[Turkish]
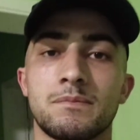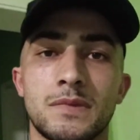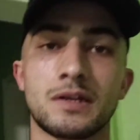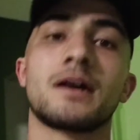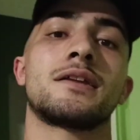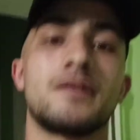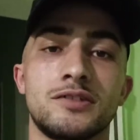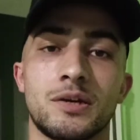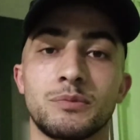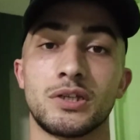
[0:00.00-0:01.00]
rahat
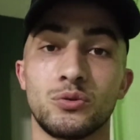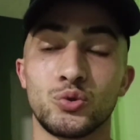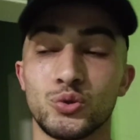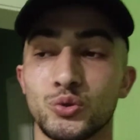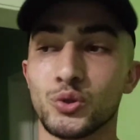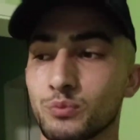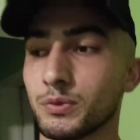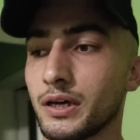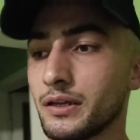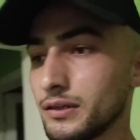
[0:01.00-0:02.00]
edeceğim diye düşünüyorum
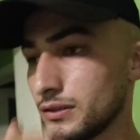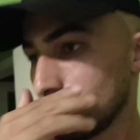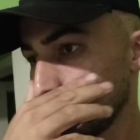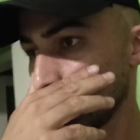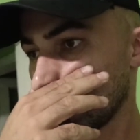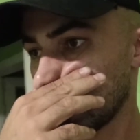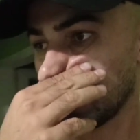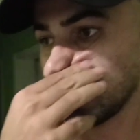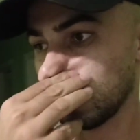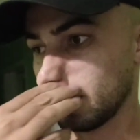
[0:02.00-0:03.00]
yani
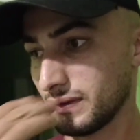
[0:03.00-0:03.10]
e,